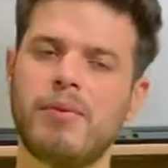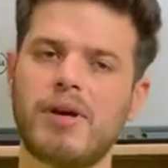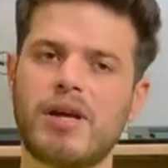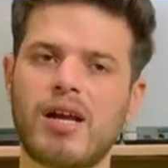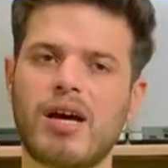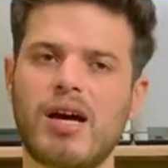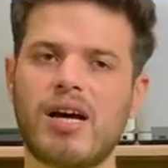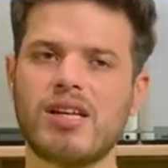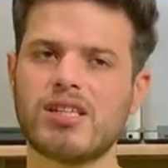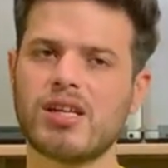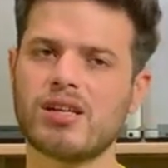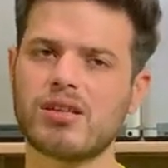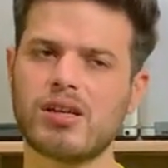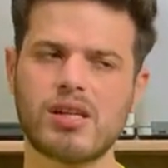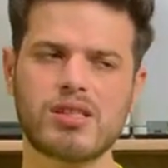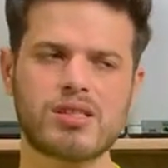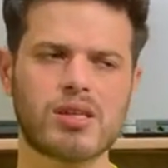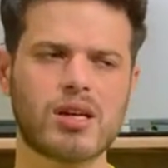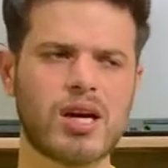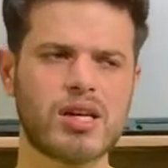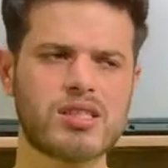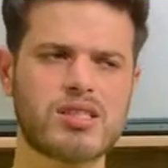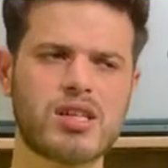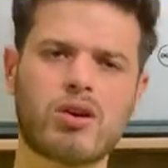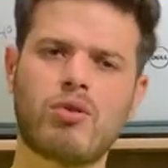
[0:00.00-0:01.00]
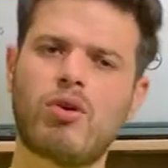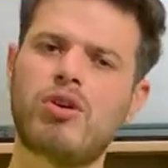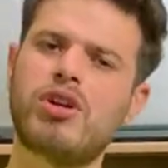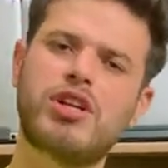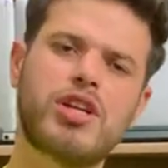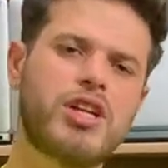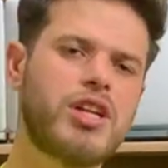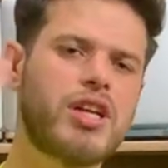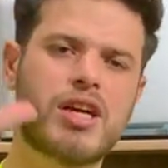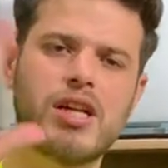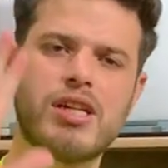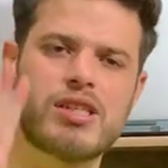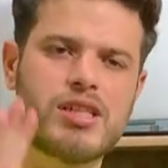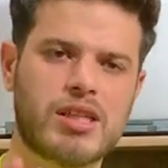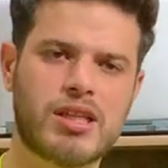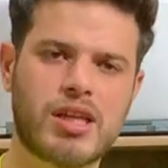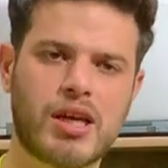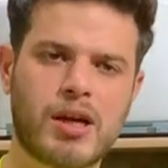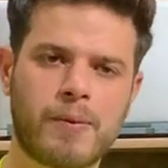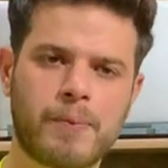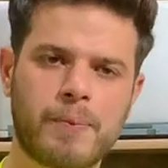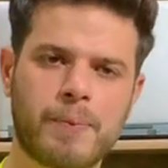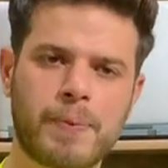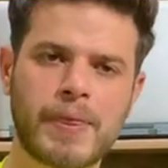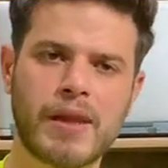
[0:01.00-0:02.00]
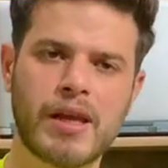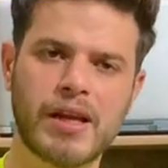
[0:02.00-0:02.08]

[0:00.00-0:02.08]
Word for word: मेरा अच्छा अच्छा खासा क्वालिटी निकल जाता है